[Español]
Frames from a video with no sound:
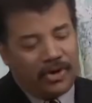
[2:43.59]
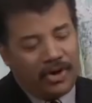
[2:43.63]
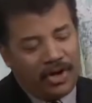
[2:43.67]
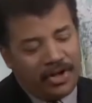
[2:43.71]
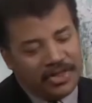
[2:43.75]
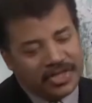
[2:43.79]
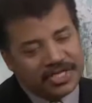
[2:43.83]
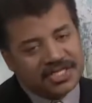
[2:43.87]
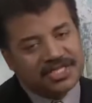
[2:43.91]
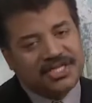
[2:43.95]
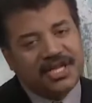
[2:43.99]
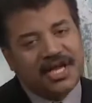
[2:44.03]

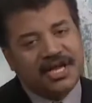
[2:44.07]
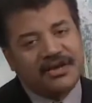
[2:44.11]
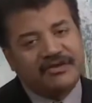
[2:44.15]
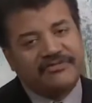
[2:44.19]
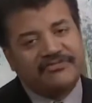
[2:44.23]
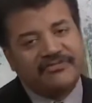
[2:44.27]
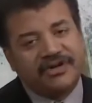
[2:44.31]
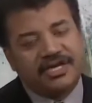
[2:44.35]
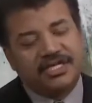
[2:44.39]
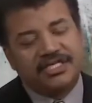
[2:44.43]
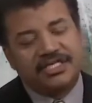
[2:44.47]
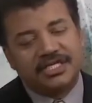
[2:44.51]
De modo
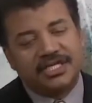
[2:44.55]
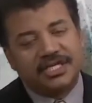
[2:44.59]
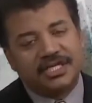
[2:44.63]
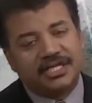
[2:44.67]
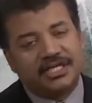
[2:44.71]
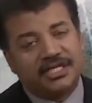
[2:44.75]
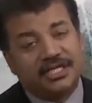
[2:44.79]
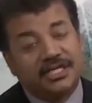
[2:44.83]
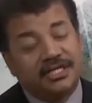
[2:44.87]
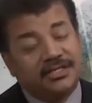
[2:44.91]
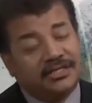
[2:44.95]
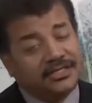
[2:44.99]
que de
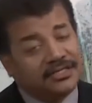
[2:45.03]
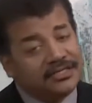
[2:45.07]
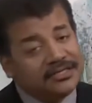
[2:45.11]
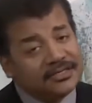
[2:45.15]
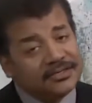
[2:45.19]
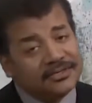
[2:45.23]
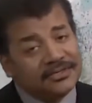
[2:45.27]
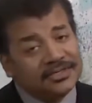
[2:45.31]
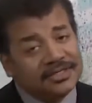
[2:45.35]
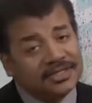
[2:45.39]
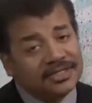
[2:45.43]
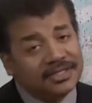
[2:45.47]
toda esta
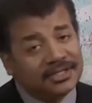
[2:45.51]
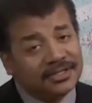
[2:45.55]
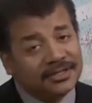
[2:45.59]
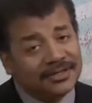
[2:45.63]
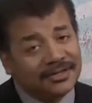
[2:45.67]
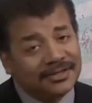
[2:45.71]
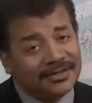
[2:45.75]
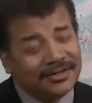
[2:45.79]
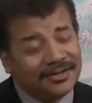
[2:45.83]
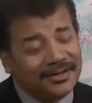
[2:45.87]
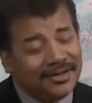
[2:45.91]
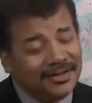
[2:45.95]
línea de
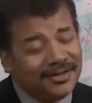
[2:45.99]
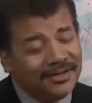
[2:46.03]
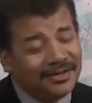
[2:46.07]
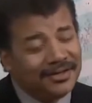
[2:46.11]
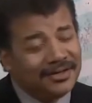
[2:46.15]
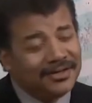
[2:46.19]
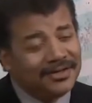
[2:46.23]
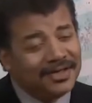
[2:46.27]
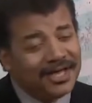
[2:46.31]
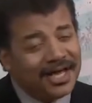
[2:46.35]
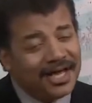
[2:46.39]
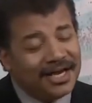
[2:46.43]

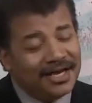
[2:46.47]
razonamiento